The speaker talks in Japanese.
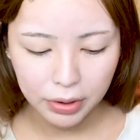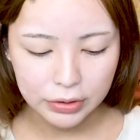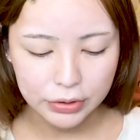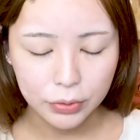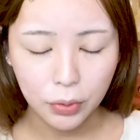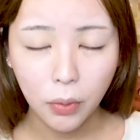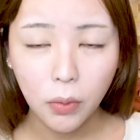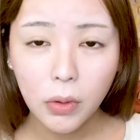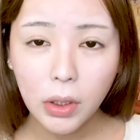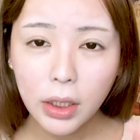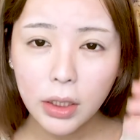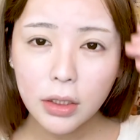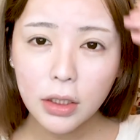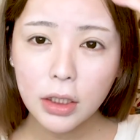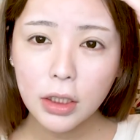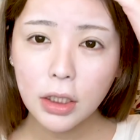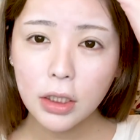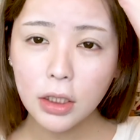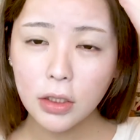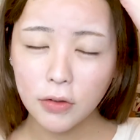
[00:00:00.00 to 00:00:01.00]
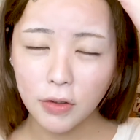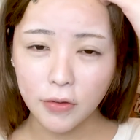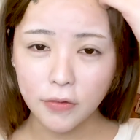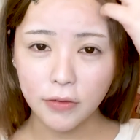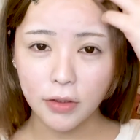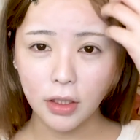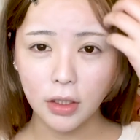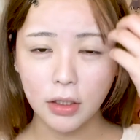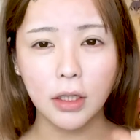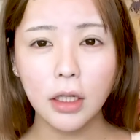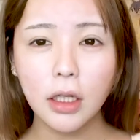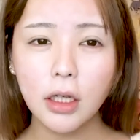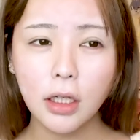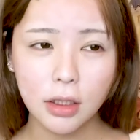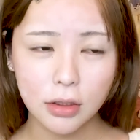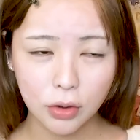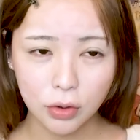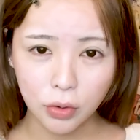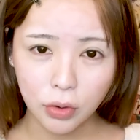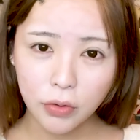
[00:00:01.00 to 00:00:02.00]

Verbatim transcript: ぱり将来的にはさ誰かと